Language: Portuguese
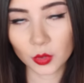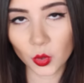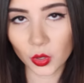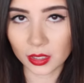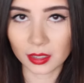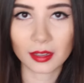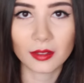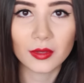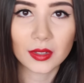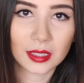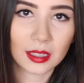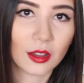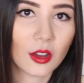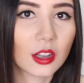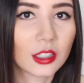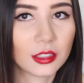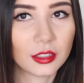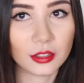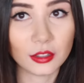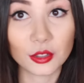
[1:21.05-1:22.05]
coisa que você
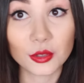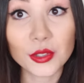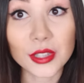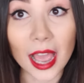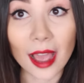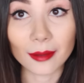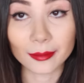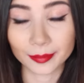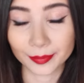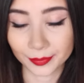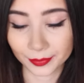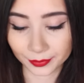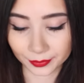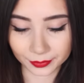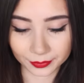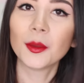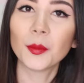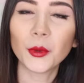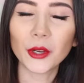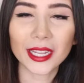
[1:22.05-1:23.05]
goste de usar.
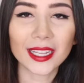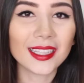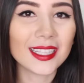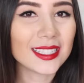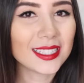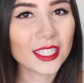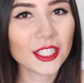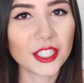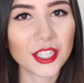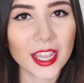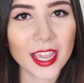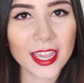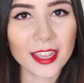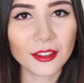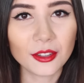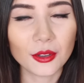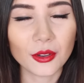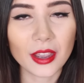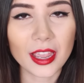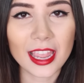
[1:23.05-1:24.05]
Porque desse
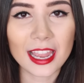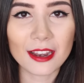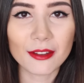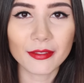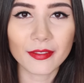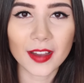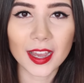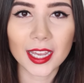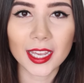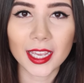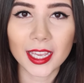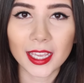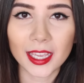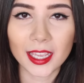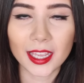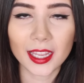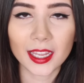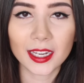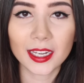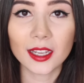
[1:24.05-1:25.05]
jeito ele
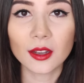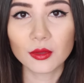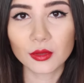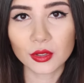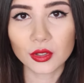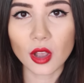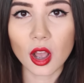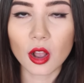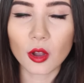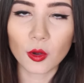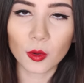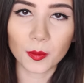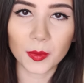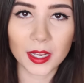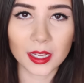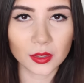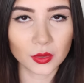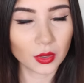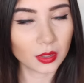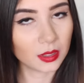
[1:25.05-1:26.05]
vai não só
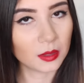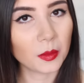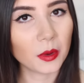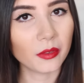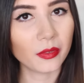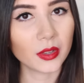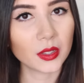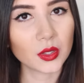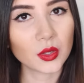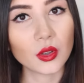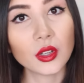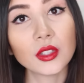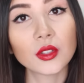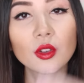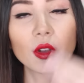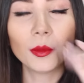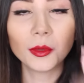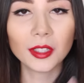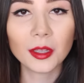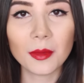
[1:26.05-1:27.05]
cobrir as suas imperfeições,
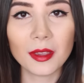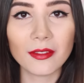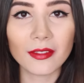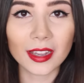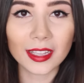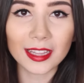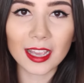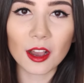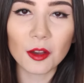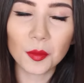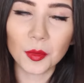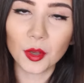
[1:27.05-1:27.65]
como também vai dar